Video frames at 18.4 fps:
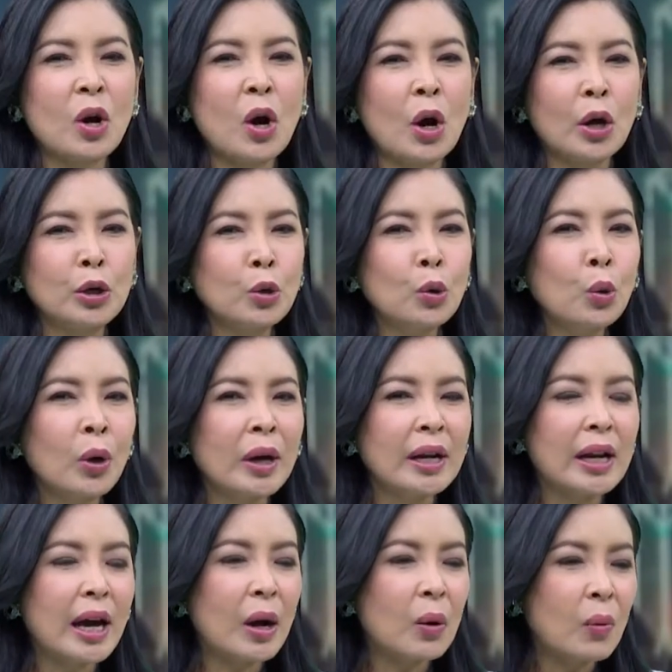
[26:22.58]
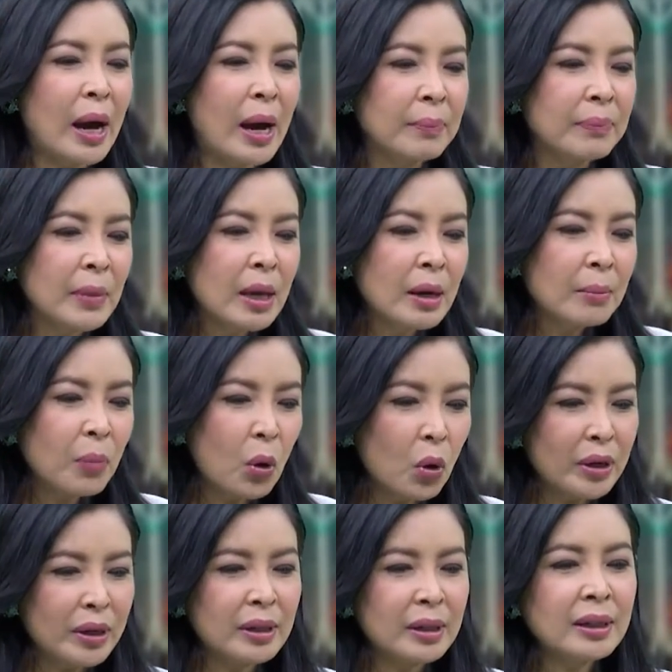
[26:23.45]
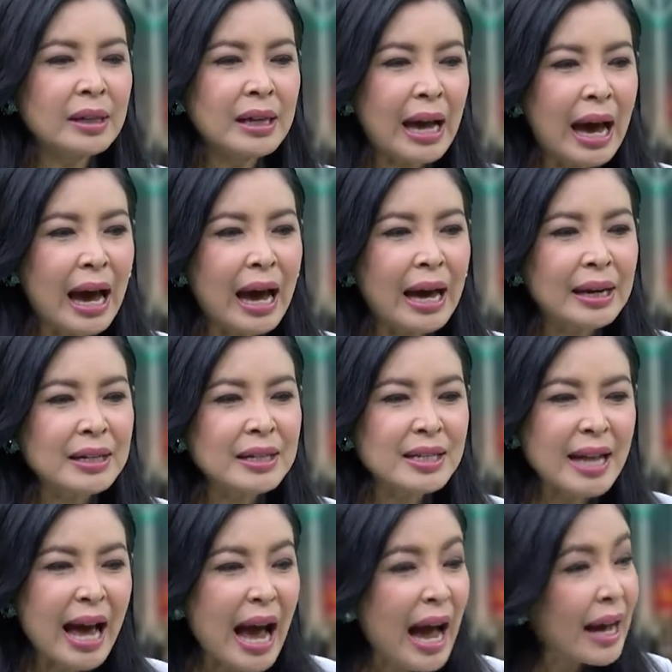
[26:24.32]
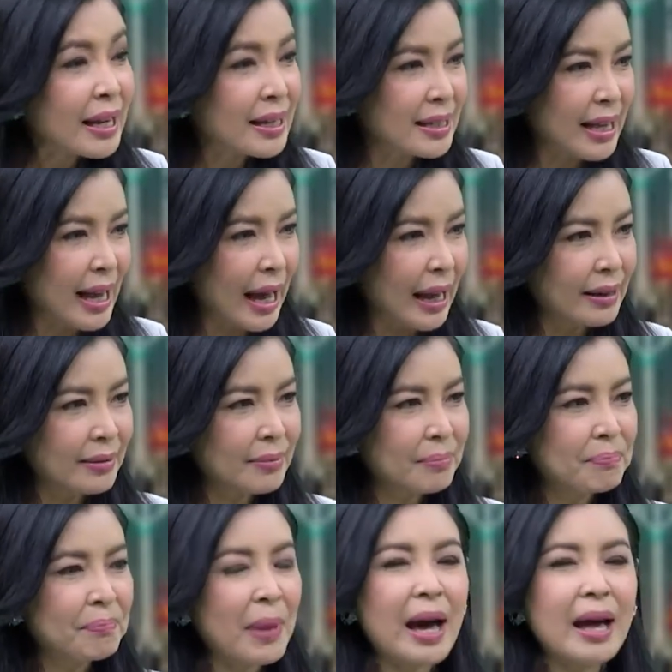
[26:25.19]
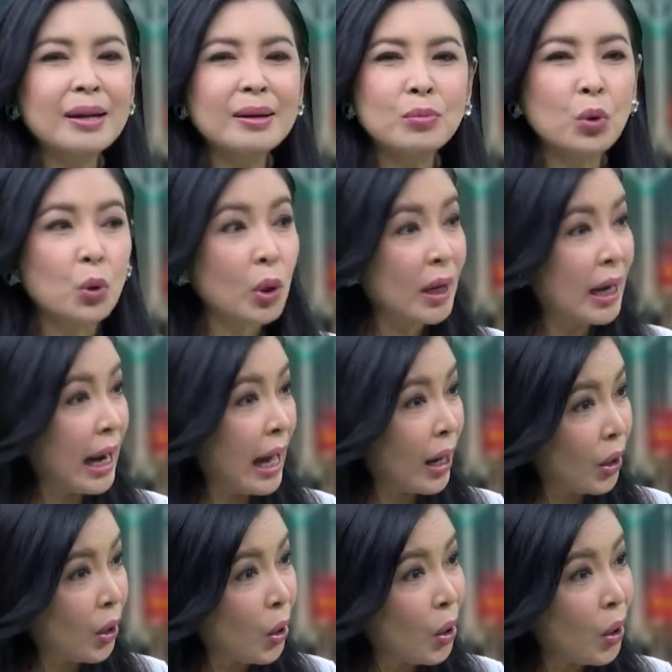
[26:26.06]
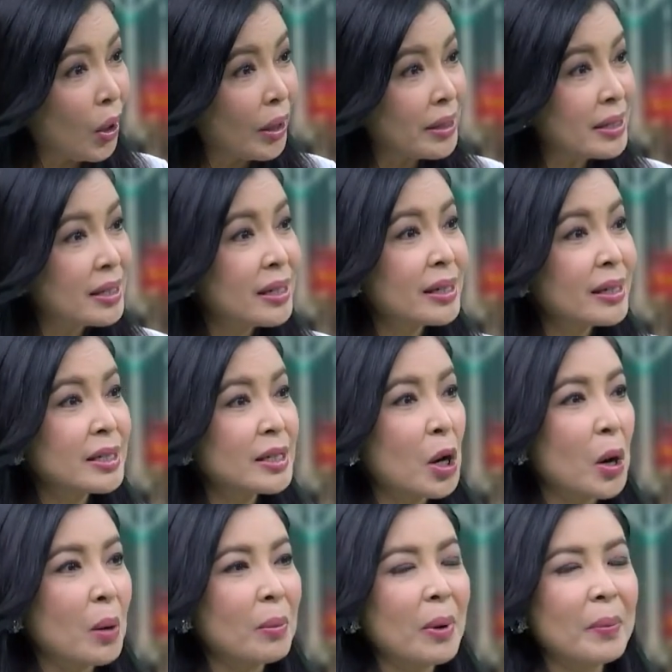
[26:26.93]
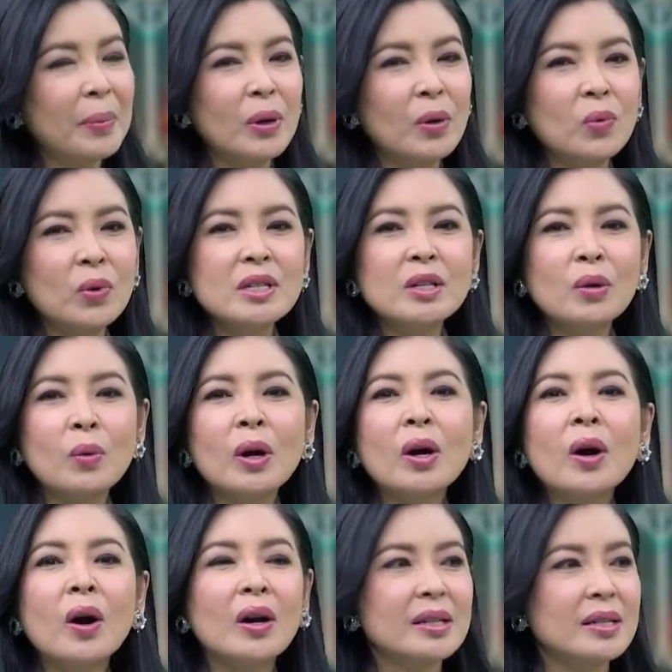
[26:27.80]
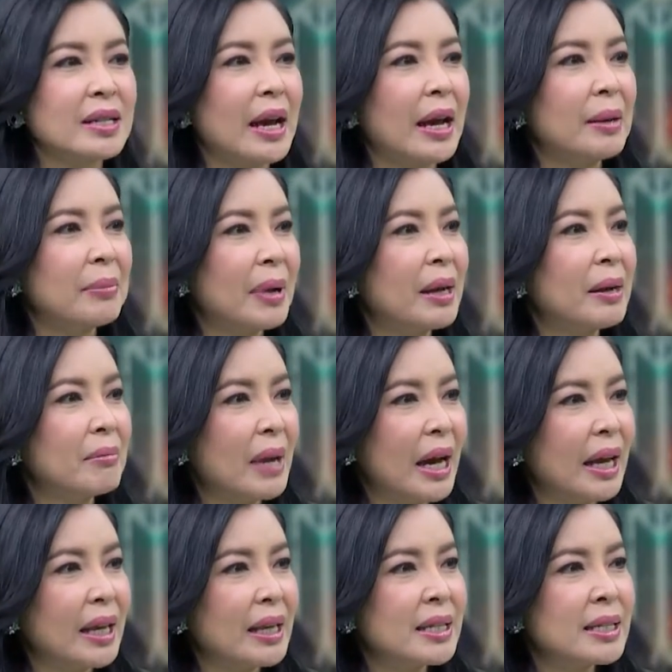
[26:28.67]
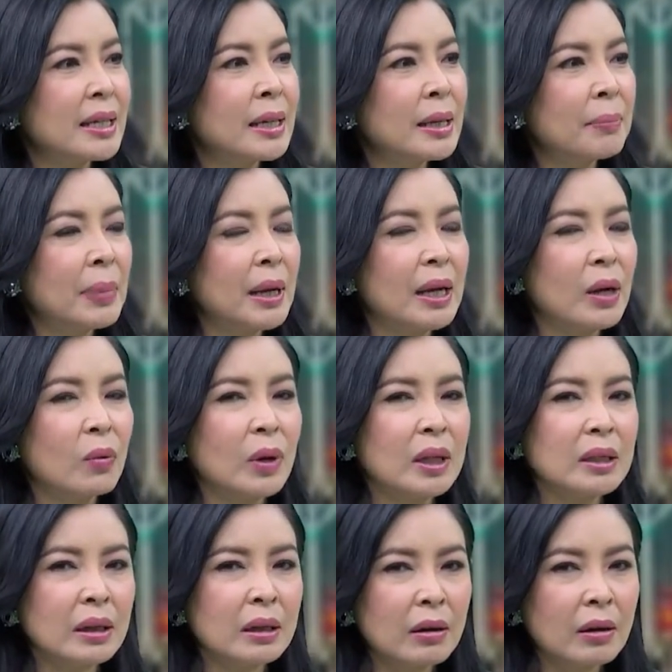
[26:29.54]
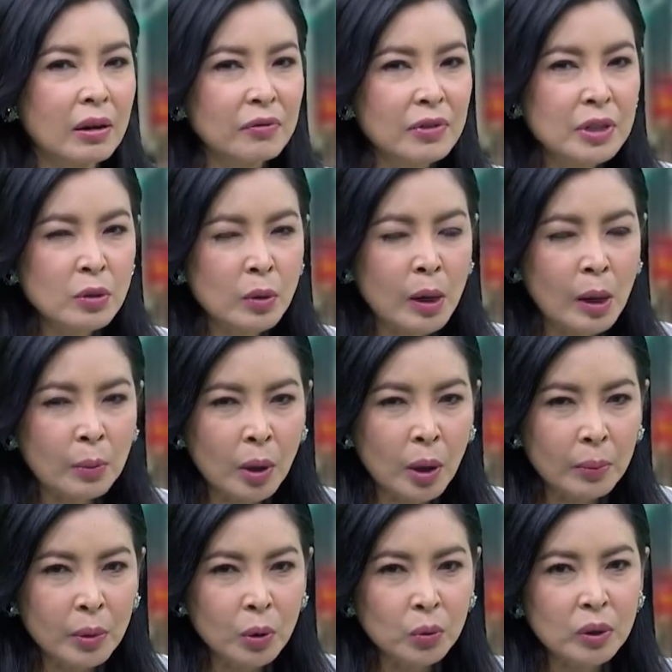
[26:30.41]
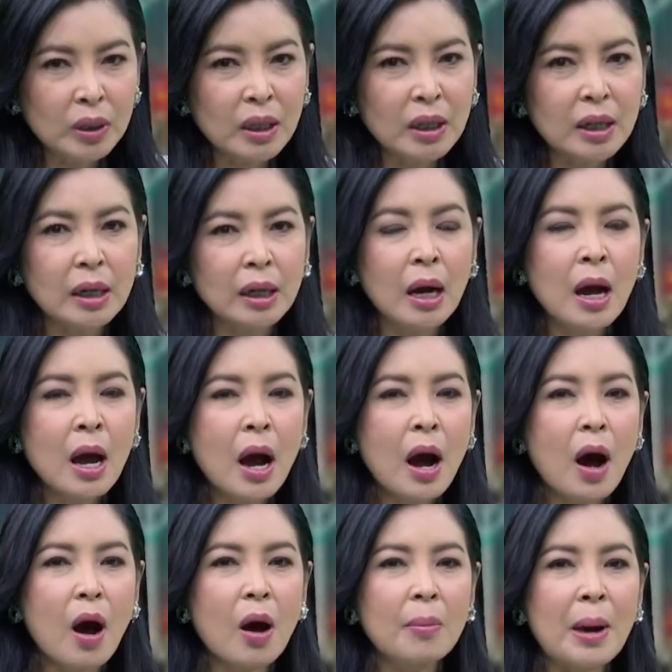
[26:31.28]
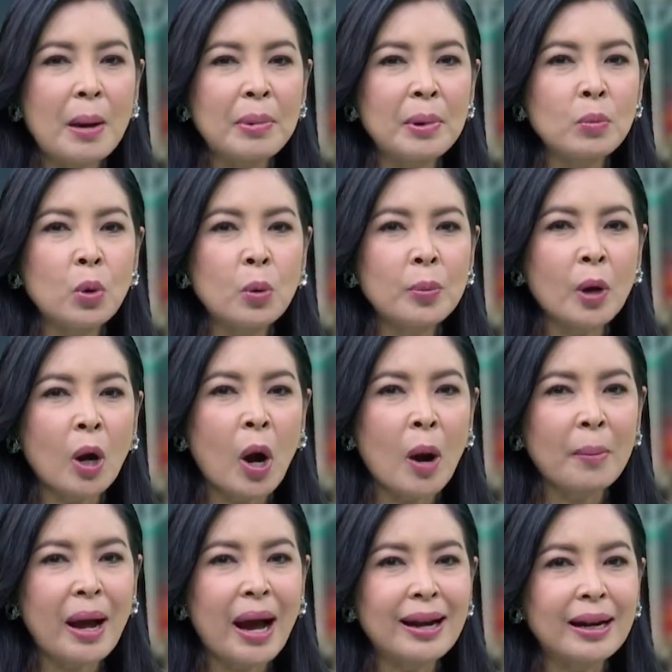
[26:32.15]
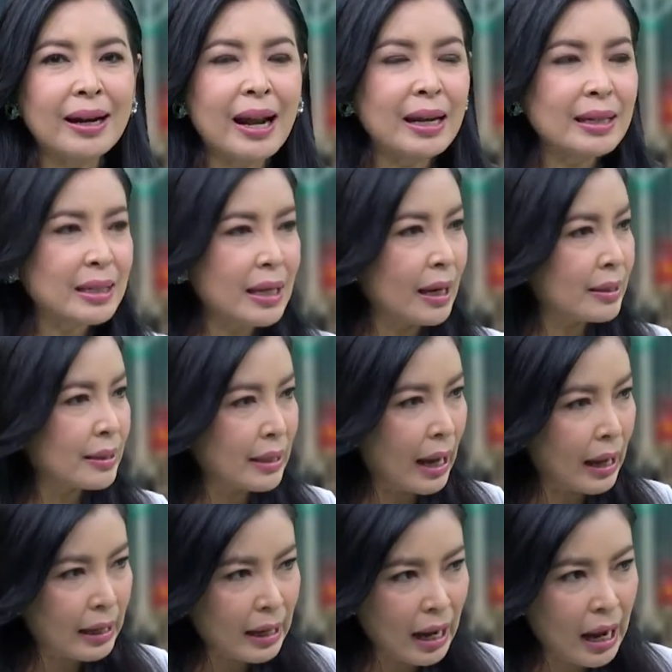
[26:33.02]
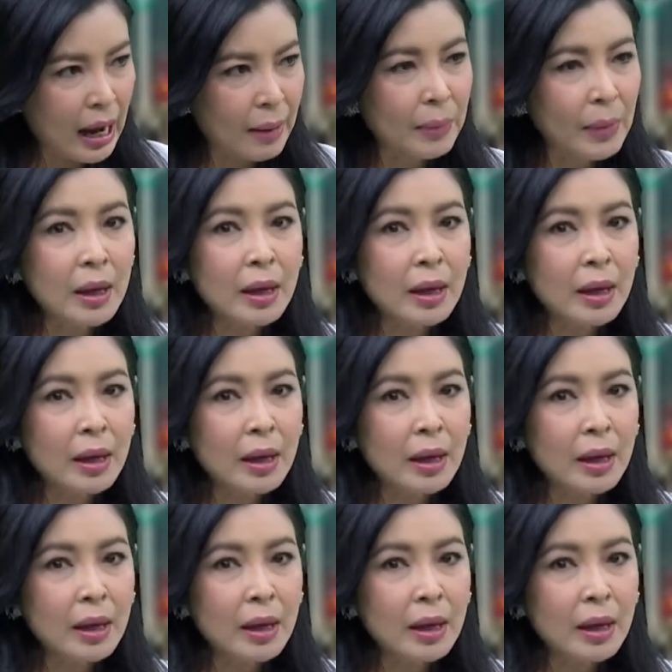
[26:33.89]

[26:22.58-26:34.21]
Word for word: จะคอยดูกันนะคะว่าผลการสร้างสรรค์ปั้นบุคลากรซึ่งจะออกมาเป็นวิศวกรสายพันธุ์ใหม่ซึ่งเป็นนวัตกรวิศวกรรมคอมพิวเตอร์ออกมาเป็นผู้ประกอบการทางด้าน Tech Startup